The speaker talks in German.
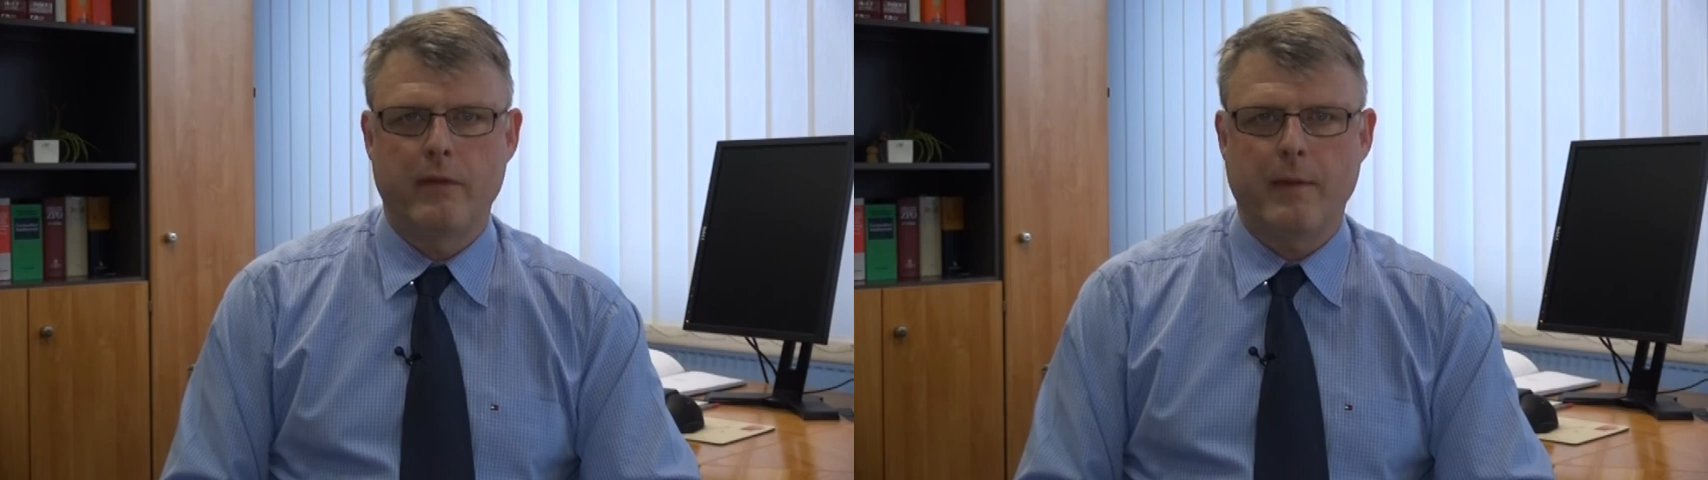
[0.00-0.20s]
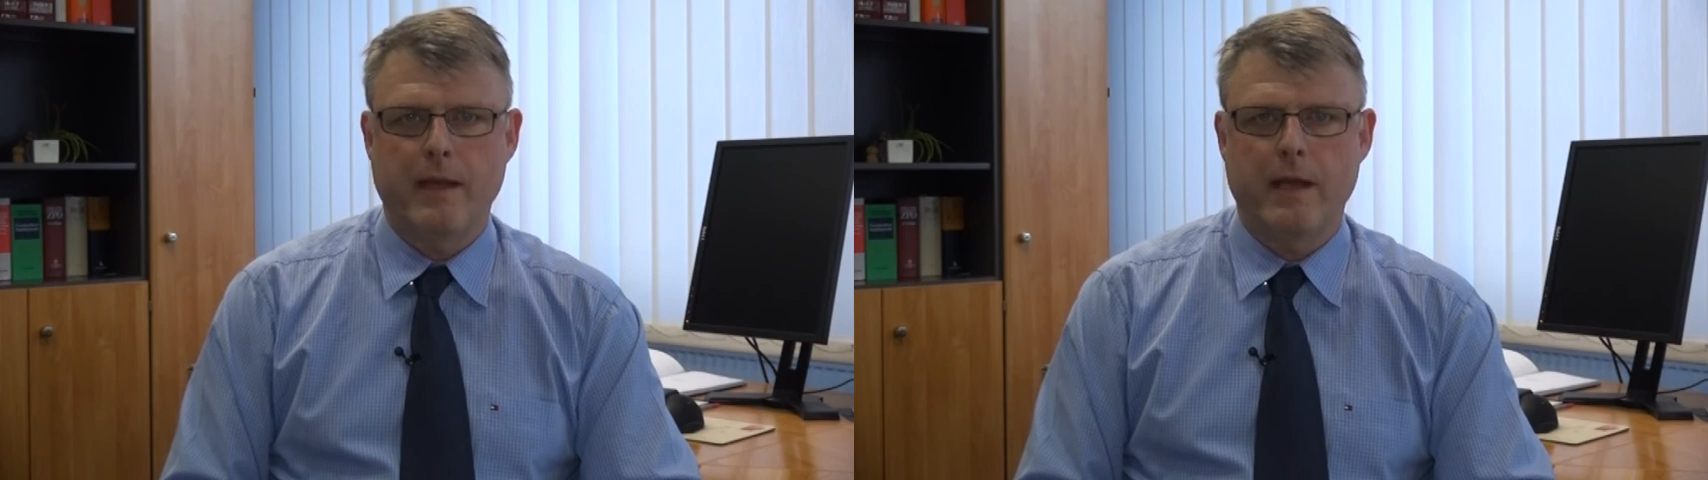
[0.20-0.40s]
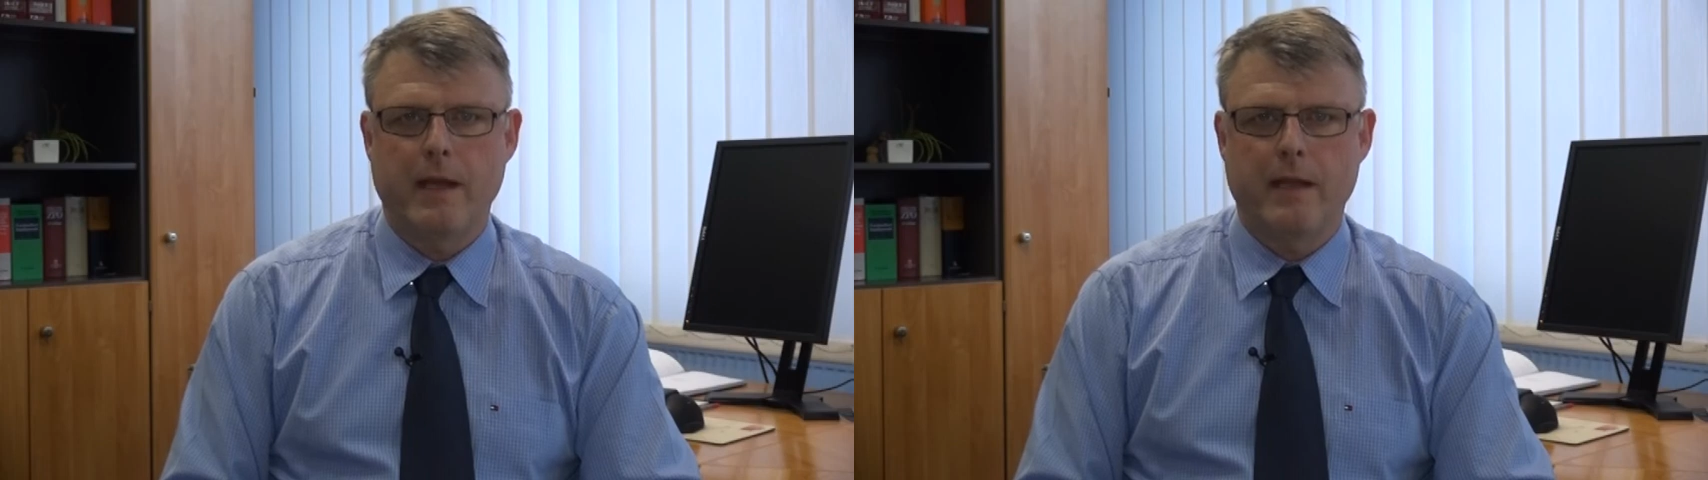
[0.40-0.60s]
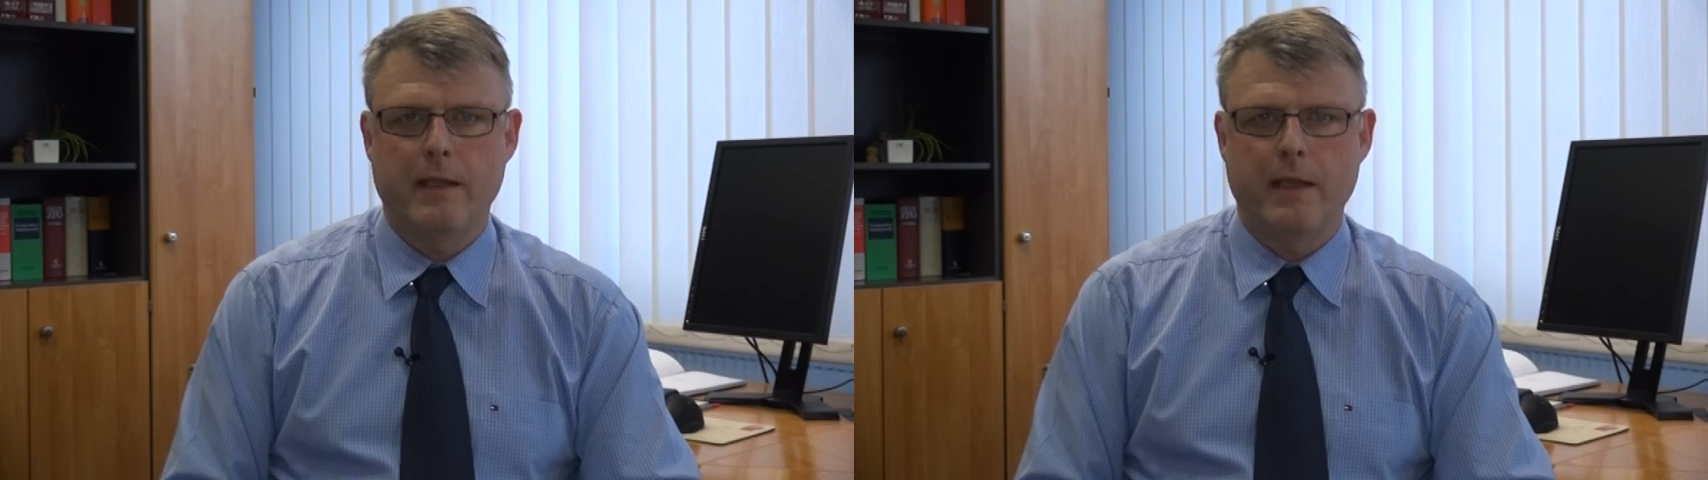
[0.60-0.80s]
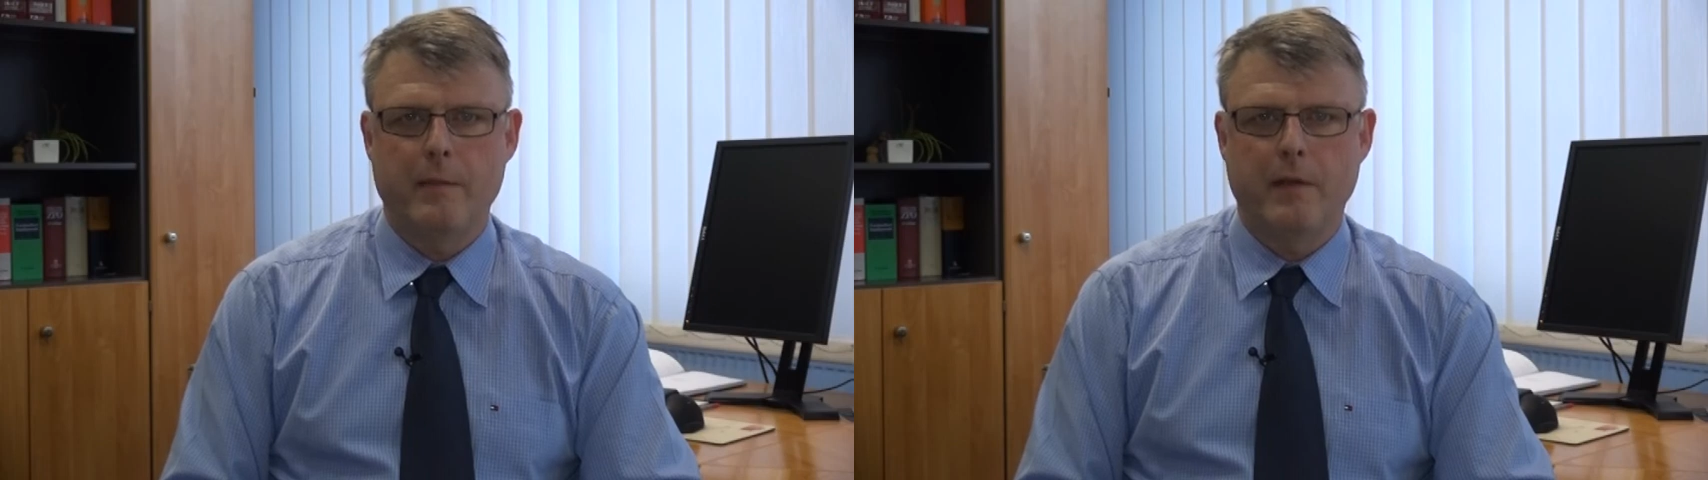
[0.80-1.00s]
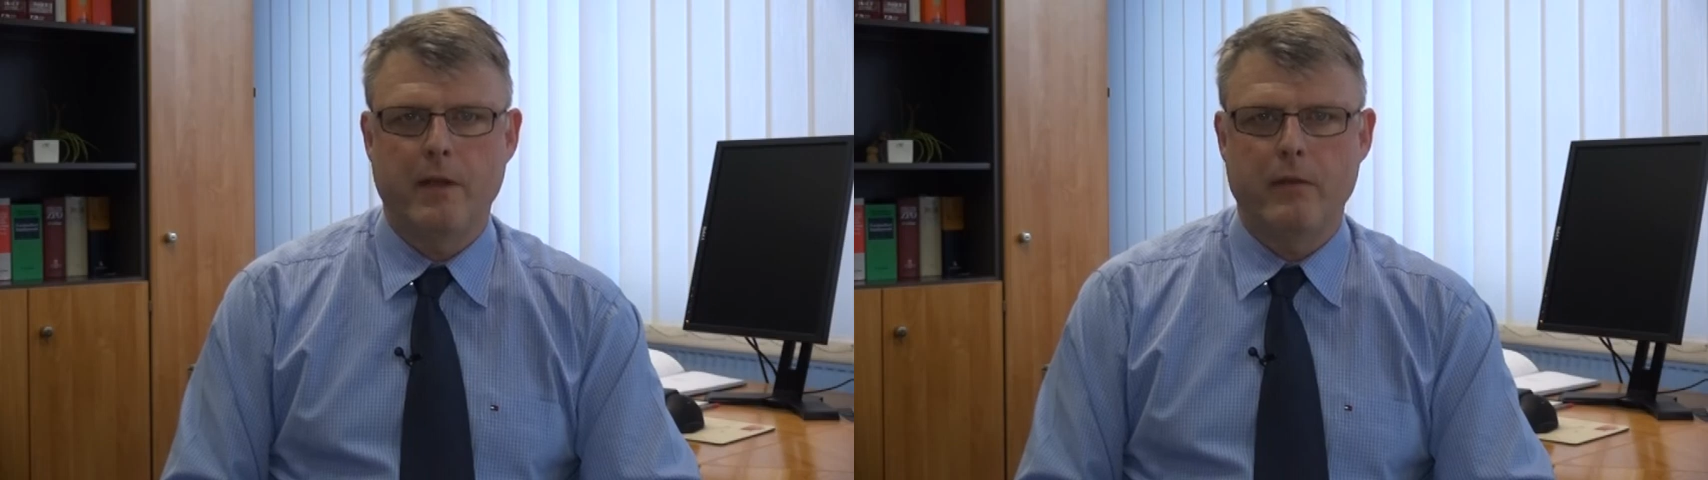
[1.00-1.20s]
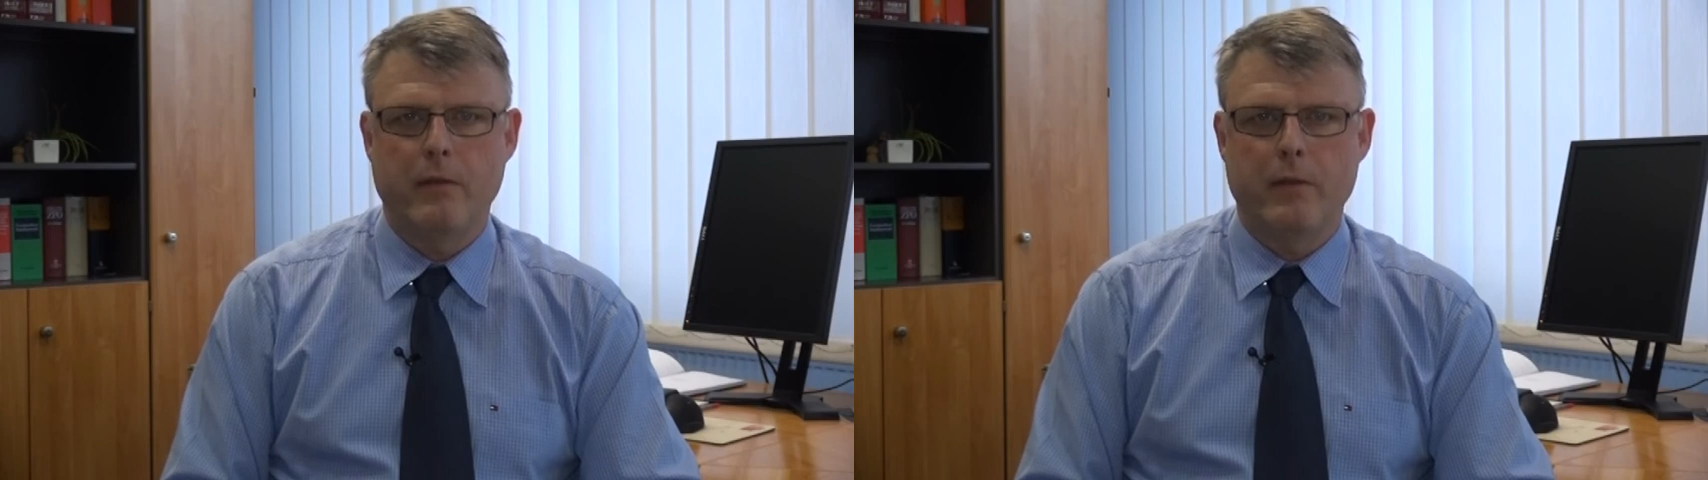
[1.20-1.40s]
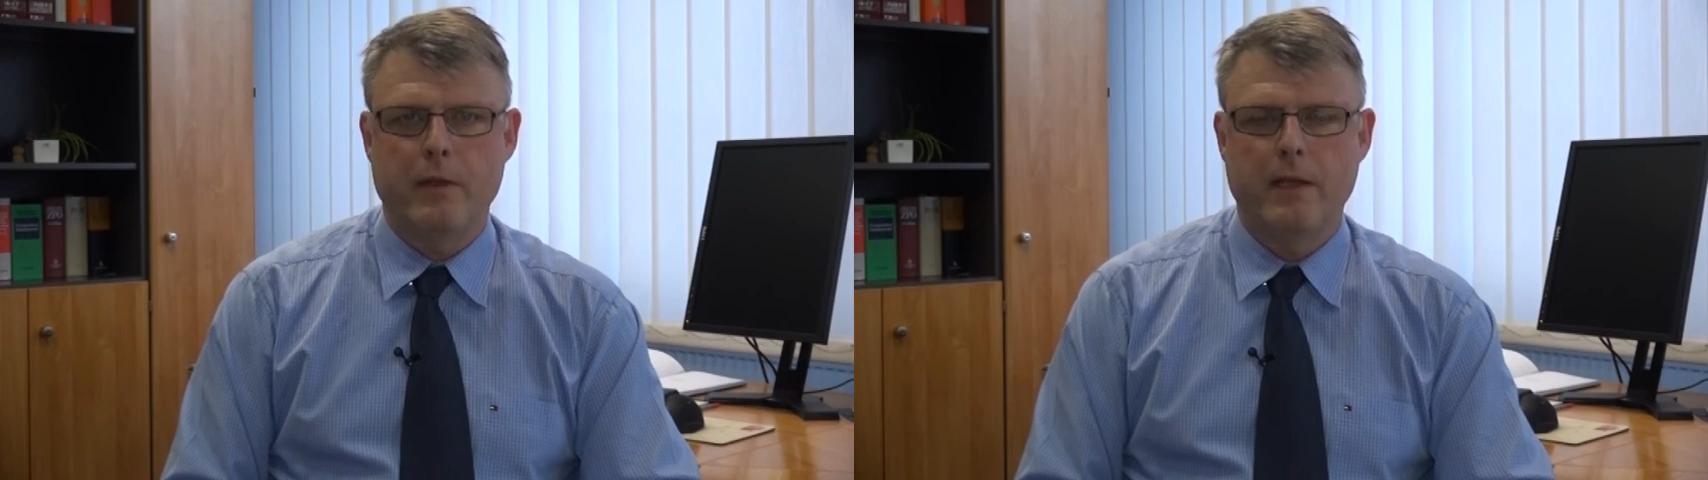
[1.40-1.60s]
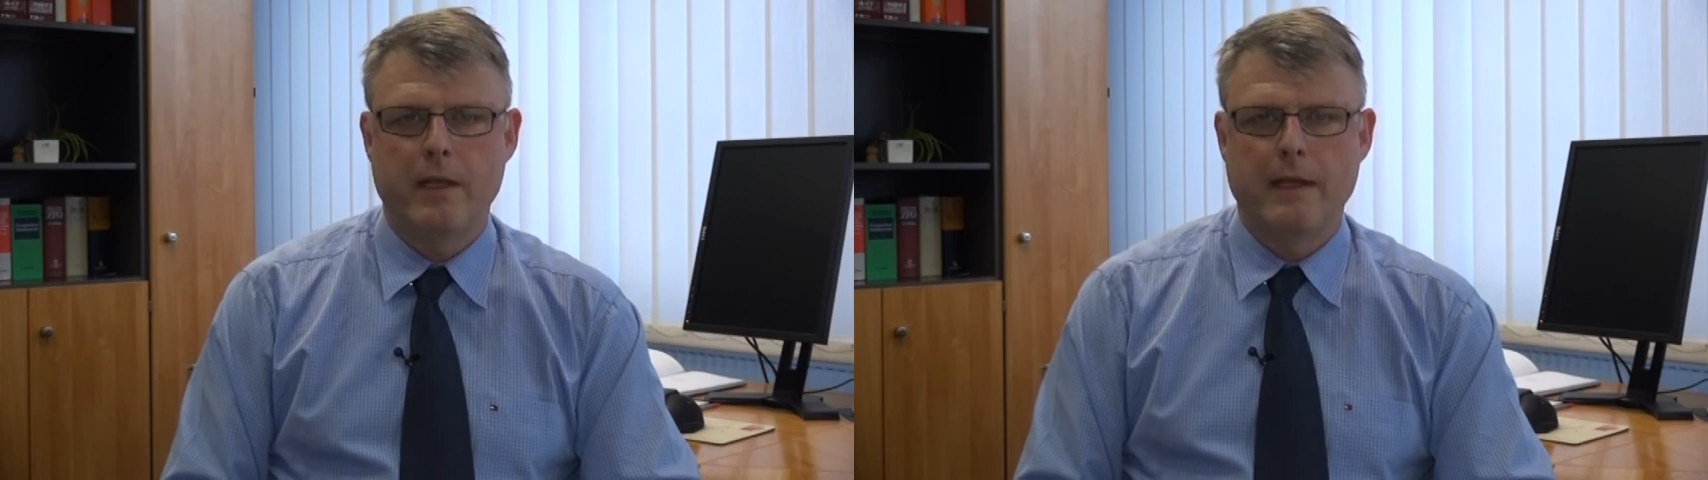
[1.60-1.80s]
zwei Jahren eben dazu führt,